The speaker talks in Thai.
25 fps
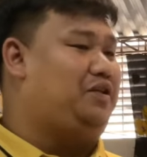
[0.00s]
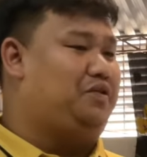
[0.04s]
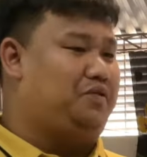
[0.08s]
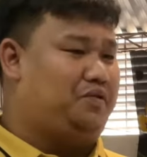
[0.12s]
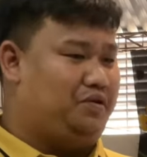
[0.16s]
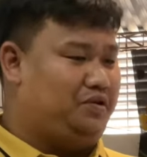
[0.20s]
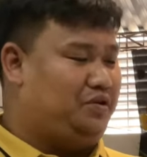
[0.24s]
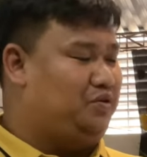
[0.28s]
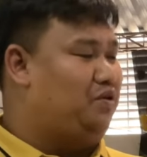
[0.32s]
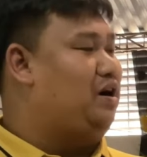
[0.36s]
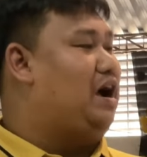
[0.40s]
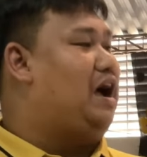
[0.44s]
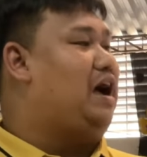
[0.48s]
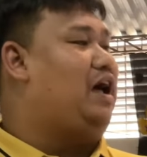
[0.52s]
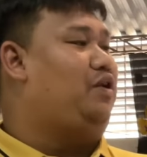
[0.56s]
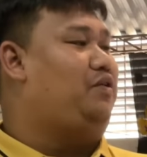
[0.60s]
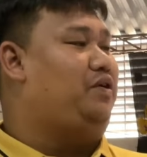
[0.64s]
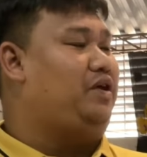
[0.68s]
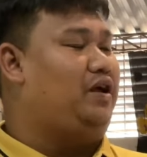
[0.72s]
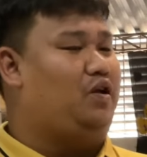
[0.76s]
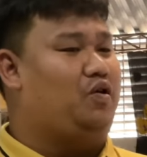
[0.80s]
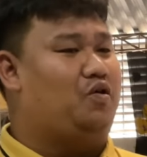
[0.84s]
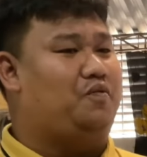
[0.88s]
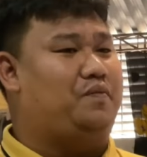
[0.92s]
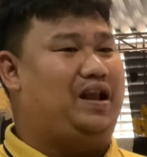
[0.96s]
ทุกคนต้องกล้าที่จะลง
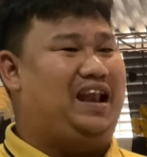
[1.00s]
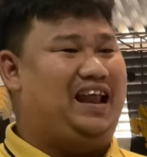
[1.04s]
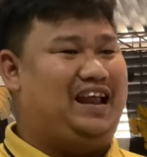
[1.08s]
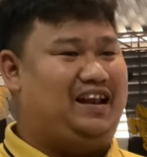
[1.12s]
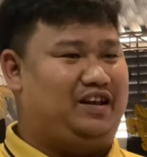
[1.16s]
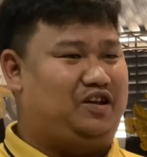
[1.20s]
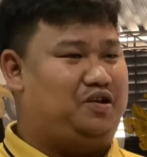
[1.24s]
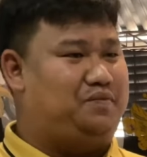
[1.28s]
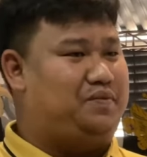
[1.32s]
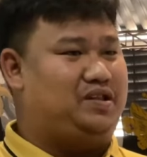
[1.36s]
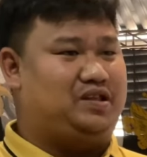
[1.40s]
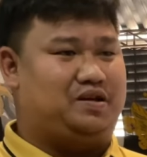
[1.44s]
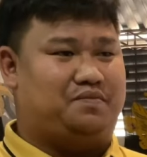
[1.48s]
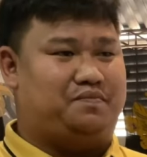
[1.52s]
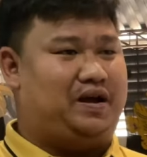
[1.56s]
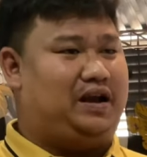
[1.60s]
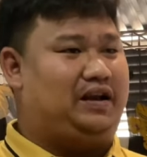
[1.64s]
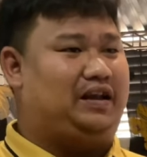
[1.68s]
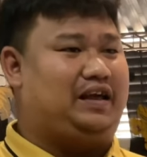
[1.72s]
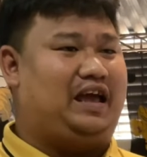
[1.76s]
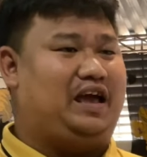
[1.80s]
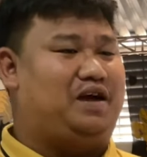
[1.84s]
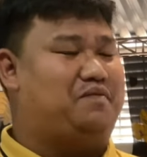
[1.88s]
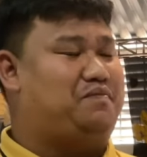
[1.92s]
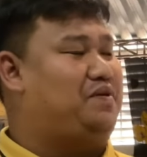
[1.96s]
ไปเล่นต้องไปสัมผัสเกม
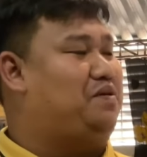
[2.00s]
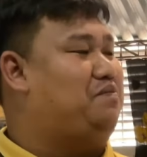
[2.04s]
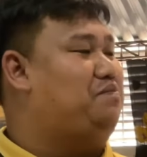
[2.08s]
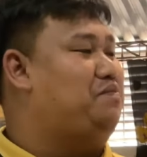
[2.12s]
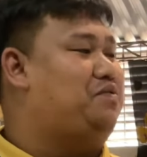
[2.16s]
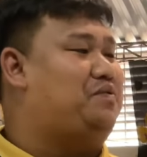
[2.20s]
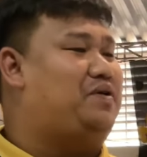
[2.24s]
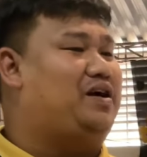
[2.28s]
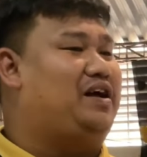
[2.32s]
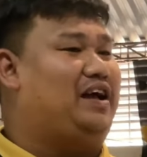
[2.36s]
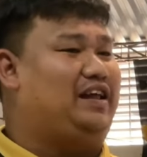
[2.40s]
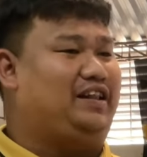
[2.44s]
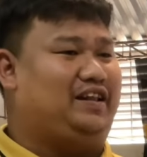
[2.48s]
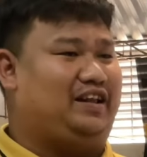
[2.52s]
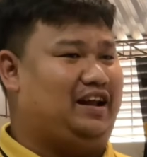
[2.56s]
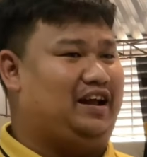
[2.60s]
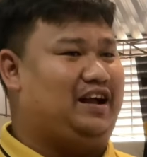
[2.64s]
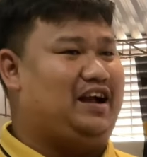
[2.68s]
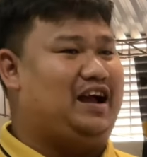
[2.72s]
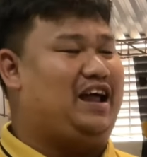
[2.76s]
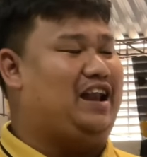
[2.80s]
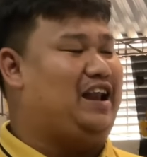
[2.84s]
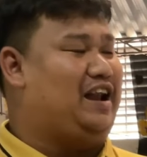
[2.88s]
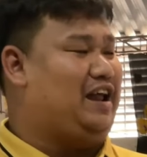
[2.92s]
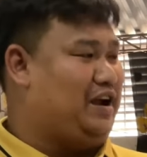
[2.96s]
ครับไม่ว่าสถานการณ์
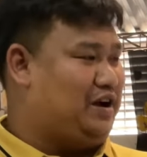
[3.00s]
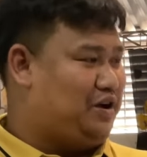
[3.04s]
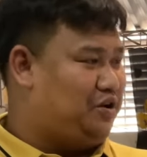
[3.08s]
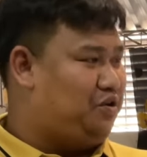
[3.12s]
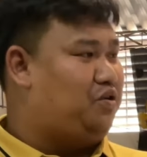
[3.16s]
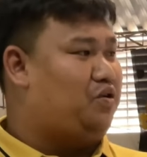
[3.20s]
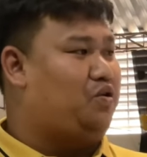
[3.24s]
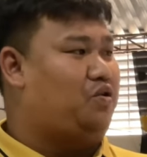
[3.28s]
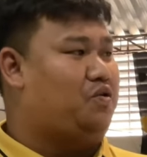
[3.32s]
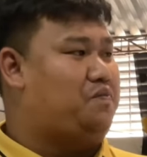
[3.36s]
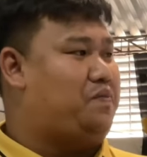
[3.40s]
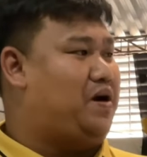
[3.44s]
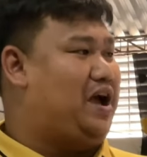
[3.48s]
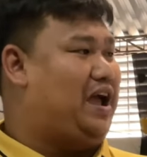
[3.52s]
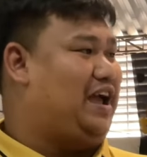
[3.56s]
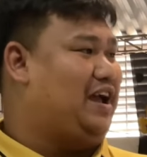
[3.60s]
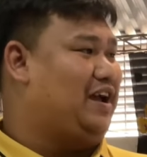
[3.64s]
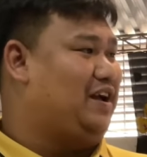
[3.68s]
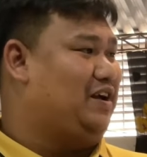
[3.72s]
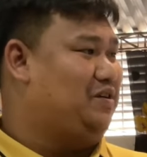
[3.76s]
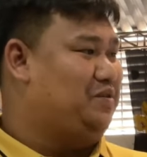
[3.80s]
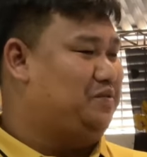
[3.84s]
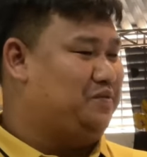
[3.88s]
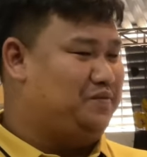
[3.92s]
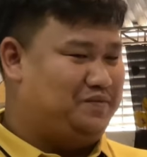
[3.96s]
ไหนก็ต้องลงไป
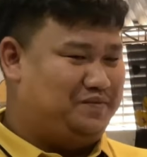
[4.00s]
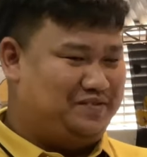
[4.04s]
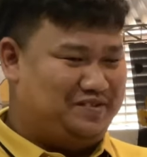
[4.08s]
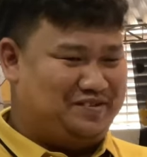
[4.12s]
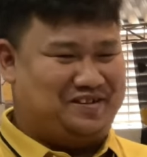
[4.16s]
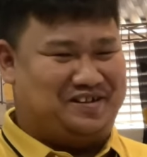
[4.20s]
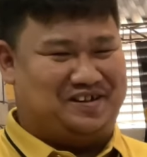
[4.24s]
สุดย